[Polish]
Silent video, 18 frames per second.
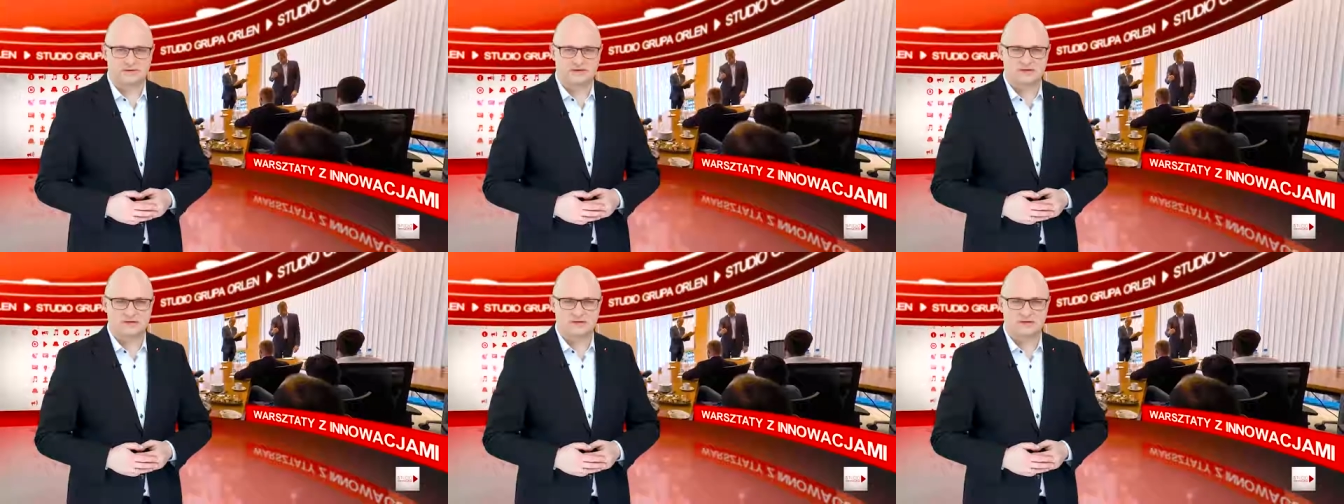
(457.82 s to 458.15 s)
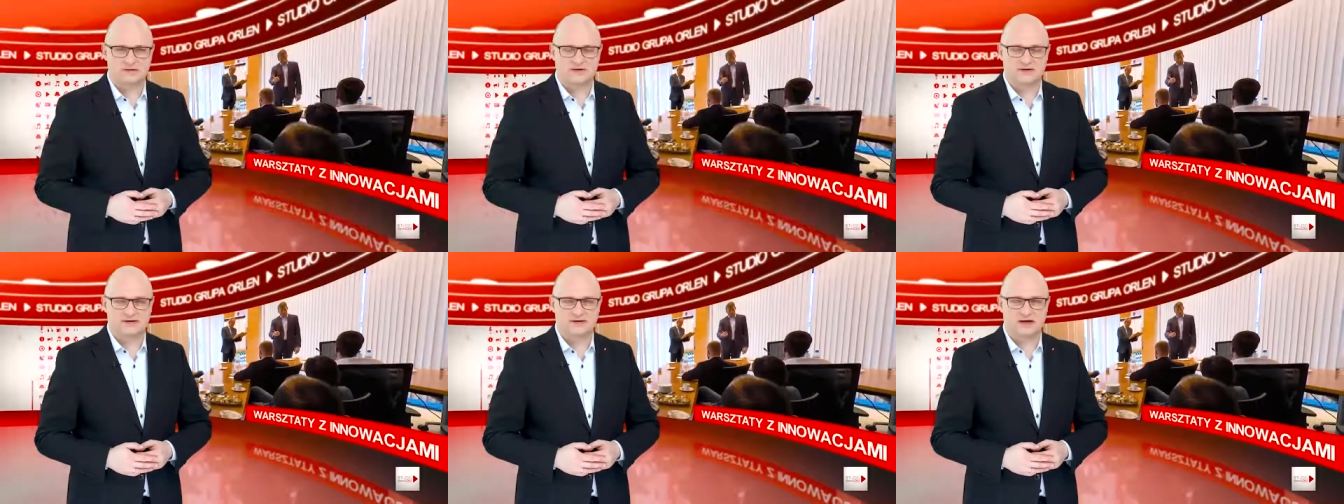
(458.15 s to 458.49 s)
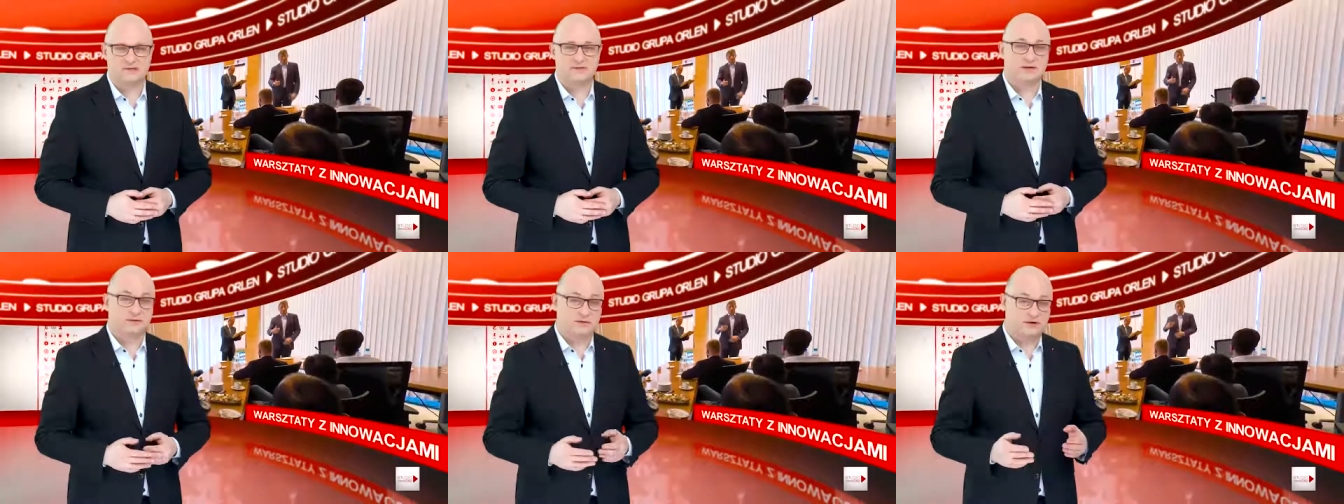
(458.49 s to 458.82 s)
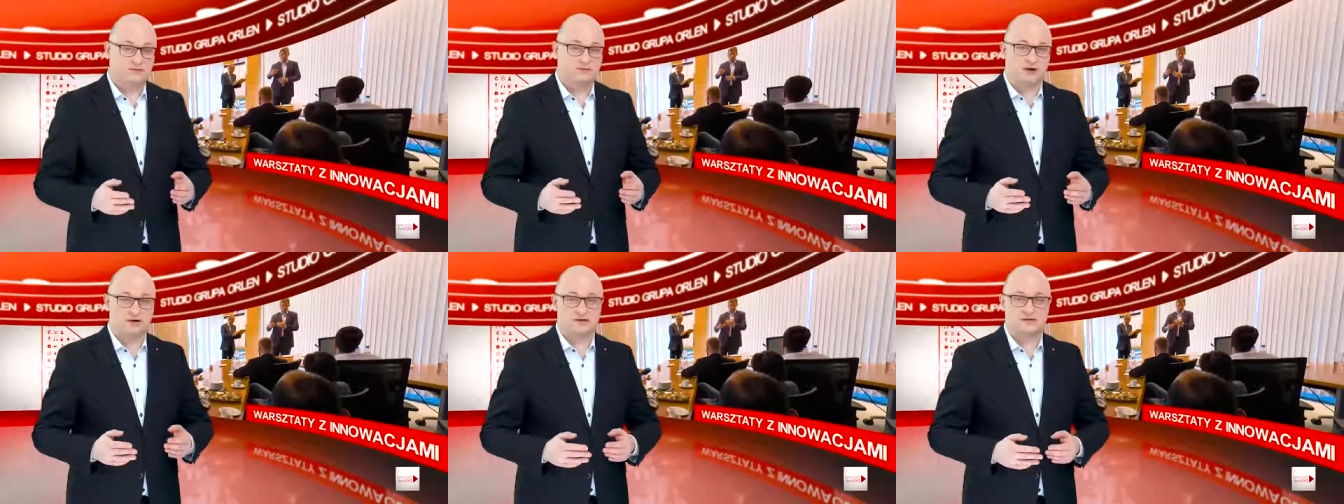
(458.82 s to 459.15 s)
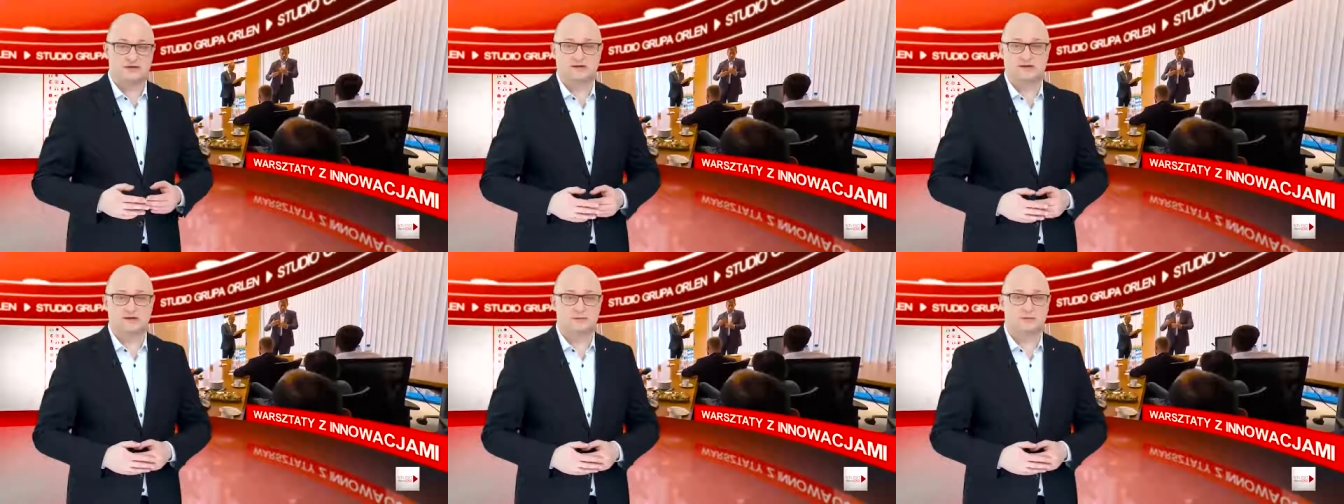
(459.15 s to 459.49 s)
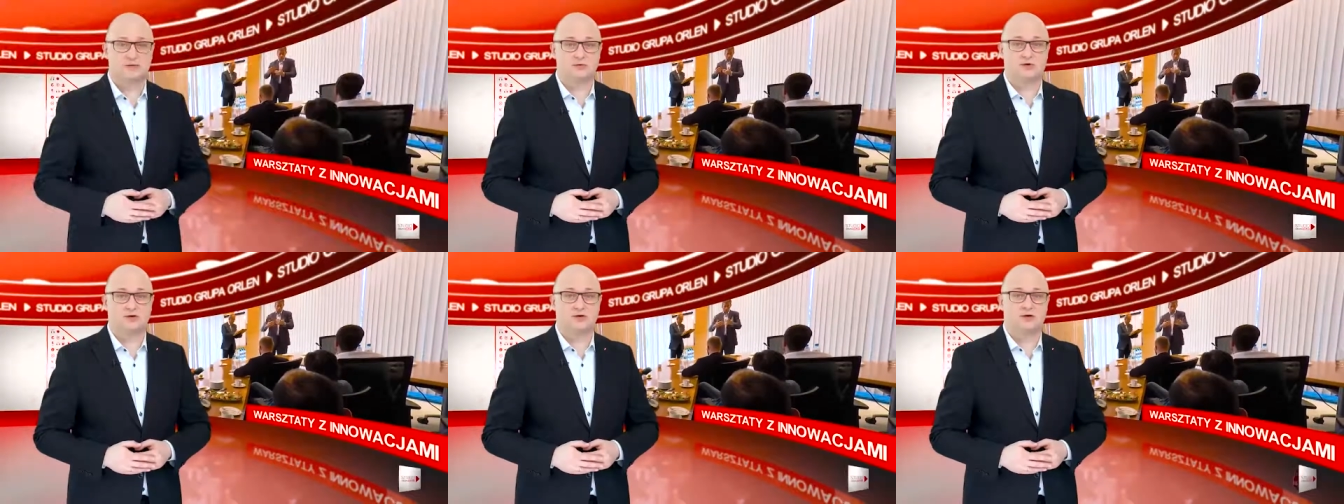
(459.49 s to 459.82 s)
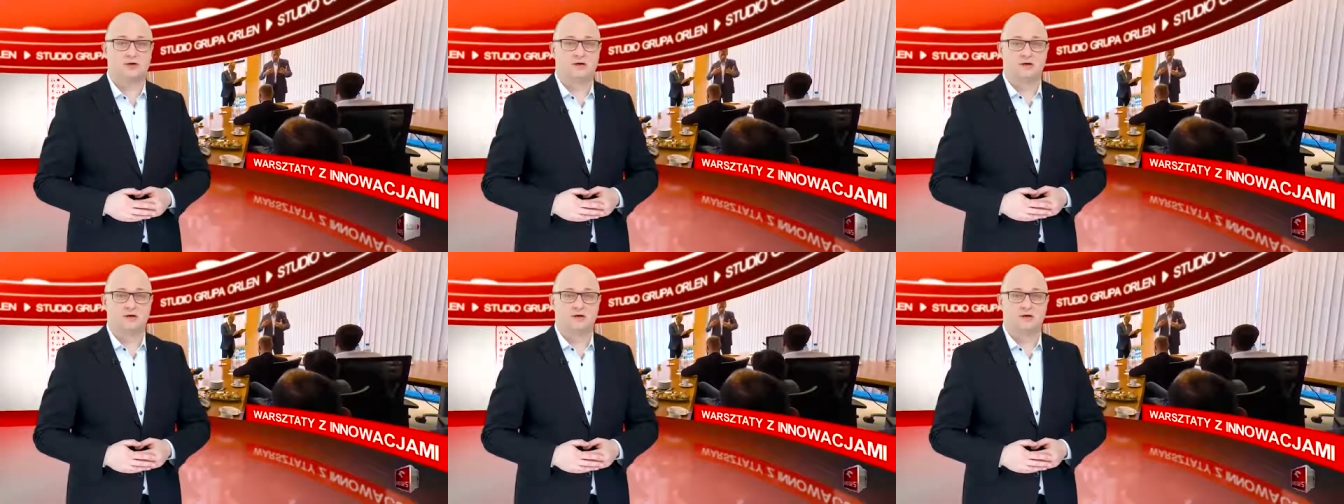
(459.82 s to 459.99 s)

z innowacjami, które właśnie te biuro